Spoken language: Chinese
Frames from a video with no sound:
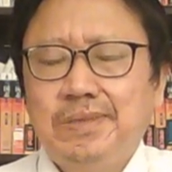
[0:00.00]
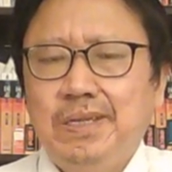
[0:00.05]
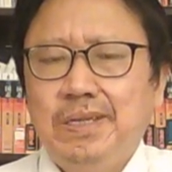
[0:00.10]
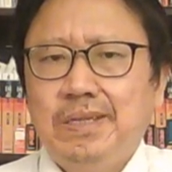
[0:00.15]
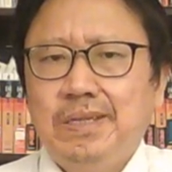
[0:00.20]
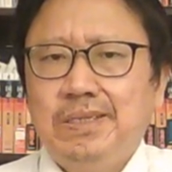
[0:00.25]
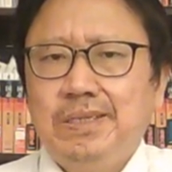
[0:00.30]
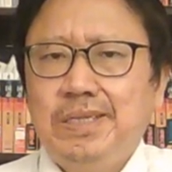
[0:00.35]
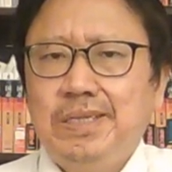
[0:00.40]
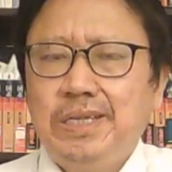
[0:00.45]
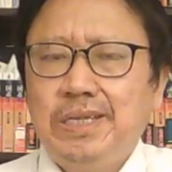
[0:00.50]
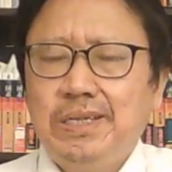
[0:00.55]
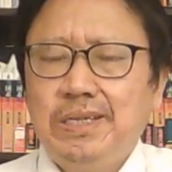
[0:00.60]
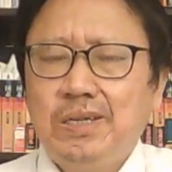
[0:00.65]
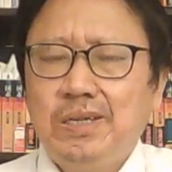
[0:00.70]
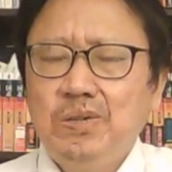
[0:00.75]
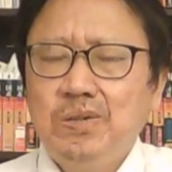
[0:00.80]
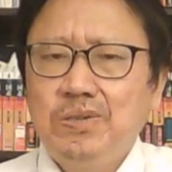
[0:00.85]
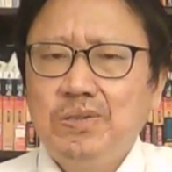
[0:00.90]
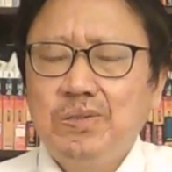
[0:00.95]
既跟
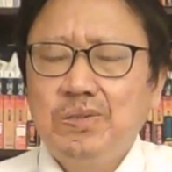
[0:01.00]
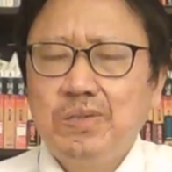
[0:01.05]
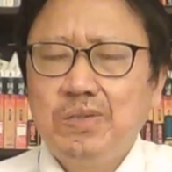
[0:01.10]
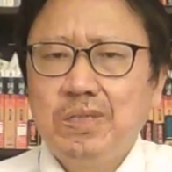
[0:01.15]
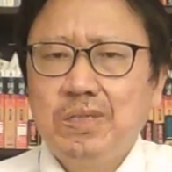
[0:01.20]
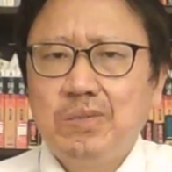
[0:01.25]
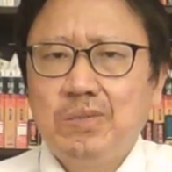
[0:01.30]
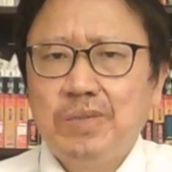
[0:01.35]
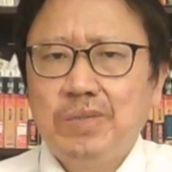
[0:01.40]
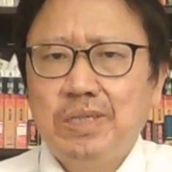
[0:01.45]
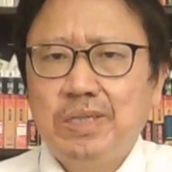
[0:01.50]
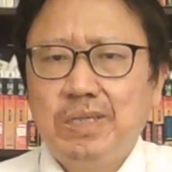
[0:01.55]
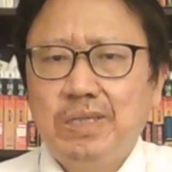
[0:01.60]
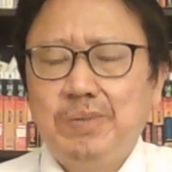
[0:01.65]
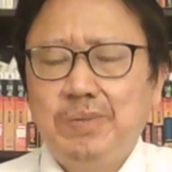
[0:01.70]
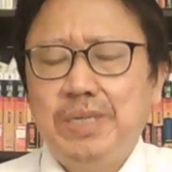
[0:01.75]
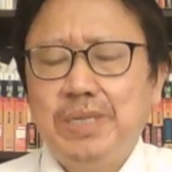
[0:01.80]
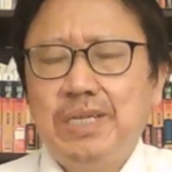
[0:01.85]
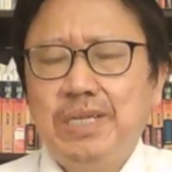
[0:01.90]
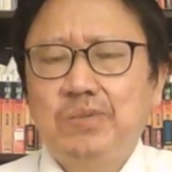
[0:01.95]
欧洲各国和
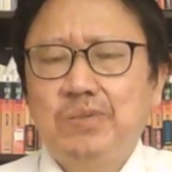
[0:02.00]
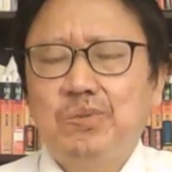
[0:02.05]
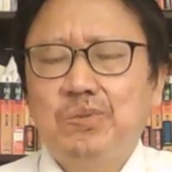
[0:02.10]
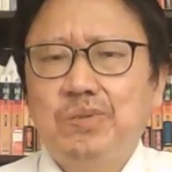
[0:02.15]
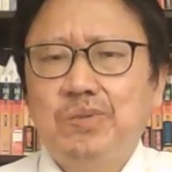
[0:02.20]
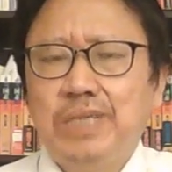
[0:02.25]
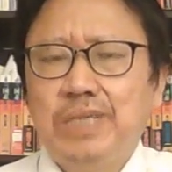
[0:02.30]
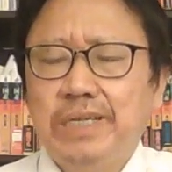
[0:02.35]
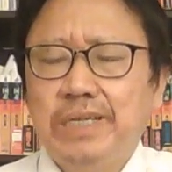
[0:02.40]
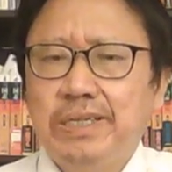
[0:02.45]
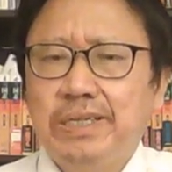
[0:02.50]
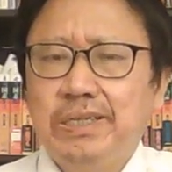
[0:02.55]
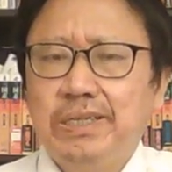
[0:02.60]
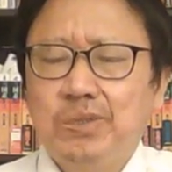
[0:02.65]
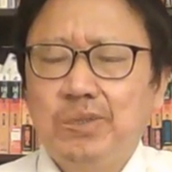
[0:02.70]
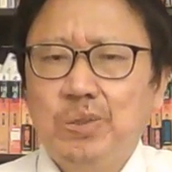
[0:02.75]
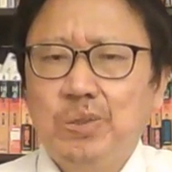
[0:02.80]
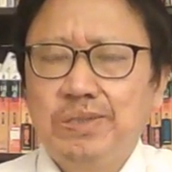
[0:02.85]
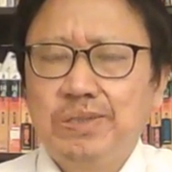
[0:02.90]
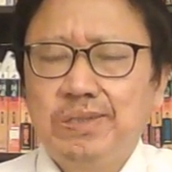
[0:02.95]
平相处，也跟
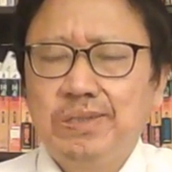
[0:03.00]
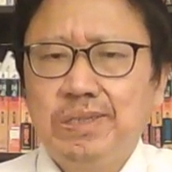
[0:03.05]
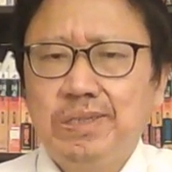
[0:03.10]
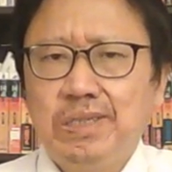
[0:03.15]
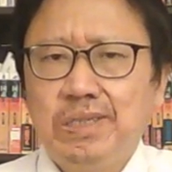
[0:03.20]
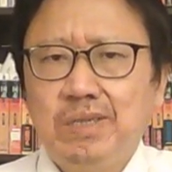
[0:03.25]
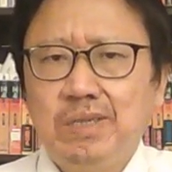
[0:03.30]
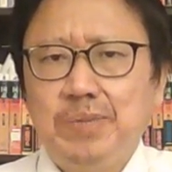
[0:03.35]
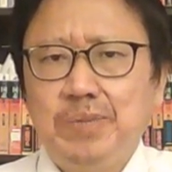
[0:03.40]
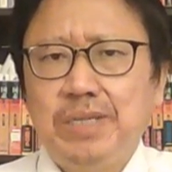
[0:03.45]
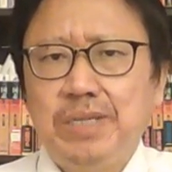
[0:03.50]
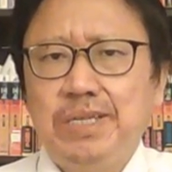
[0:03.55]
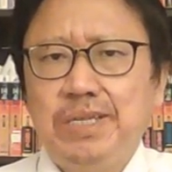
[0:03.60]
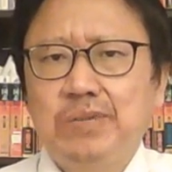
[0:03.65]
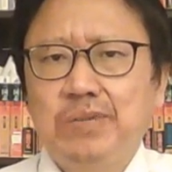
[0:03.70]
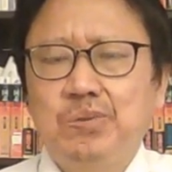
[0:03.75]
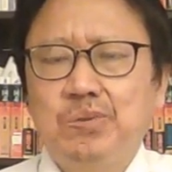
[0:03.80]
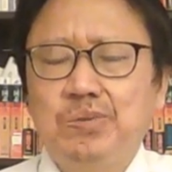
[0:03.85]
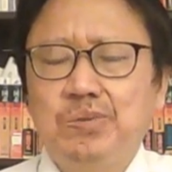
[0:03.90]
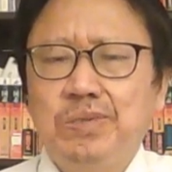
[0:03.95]
俄罗斯和平
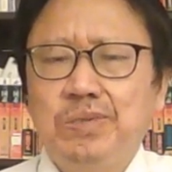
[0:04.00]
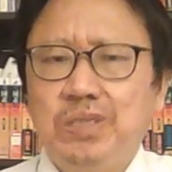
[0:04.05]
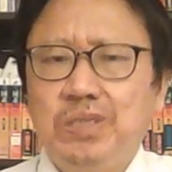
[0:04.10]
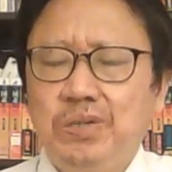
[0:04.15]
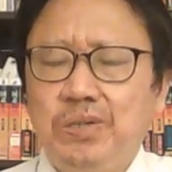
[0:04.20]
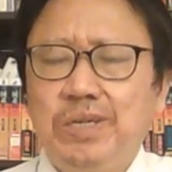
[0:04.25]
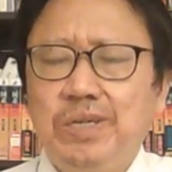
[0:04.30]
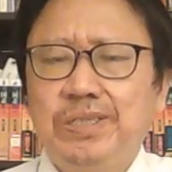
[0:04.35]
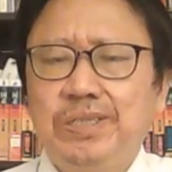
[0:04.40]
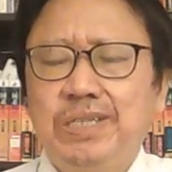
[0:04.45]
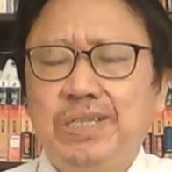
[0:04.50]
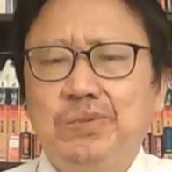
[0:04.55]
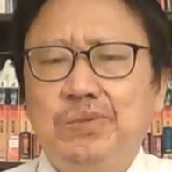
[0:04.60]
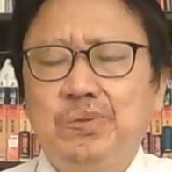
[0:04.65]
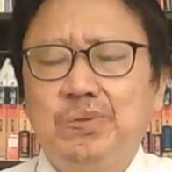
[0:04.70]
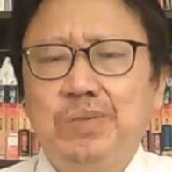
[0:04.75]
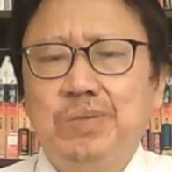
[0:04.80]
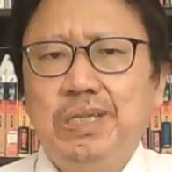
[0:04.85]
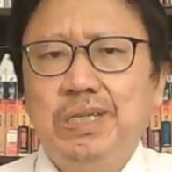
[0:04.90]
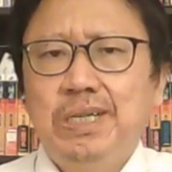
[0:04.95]
相处、友好相
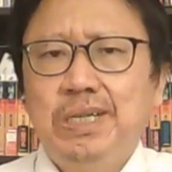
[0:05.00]
处。